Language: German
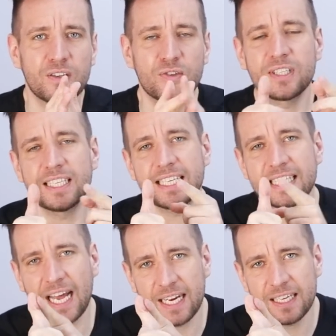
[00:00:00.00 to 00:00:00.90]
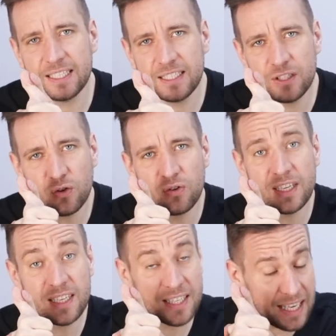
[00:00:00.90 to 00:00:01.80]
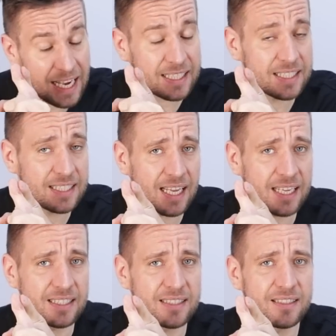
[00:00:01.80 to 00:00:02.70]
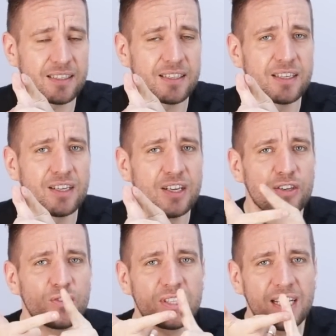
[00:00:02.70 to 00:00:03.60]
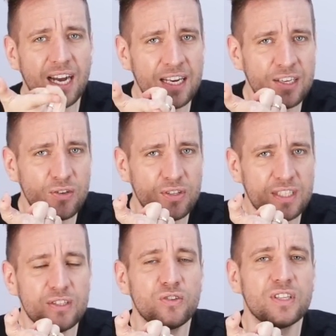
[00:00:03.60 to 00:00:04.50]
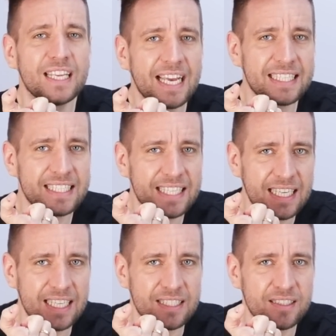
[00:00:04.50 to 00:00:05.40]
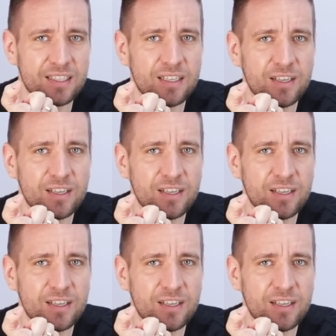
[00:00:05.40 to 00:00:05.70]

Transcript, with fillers: Durch die Gedanken, die du jetzt denkst. Durch die Handlungen, die du jetzt gehst.